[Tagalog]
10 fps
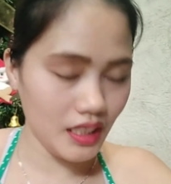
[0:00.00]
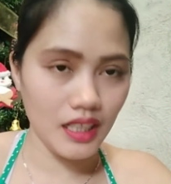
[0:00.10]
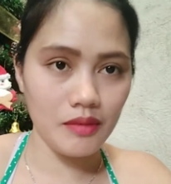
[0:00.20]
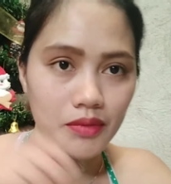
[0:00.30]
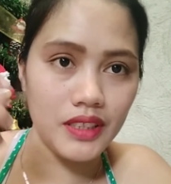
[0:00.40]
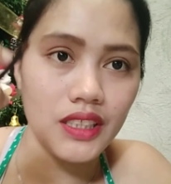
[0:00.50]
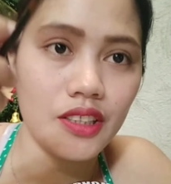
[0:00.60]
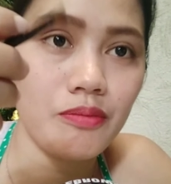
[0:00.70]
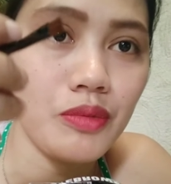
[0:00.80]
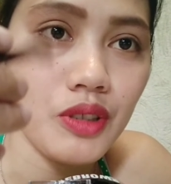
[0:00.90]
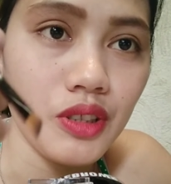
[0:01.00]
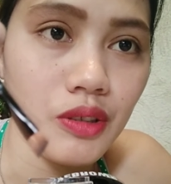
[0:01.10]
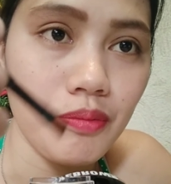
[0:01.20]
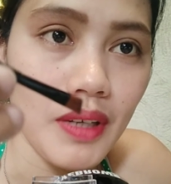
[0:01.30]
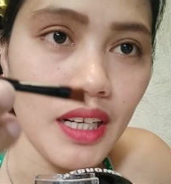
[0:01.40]
gagamitin niyo po
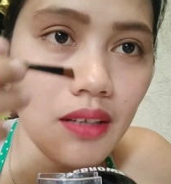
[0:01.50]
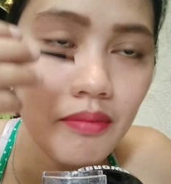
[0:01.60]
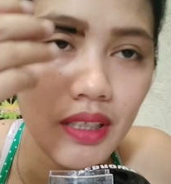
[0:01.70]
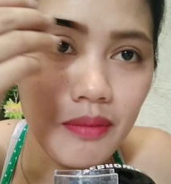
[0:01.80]
to para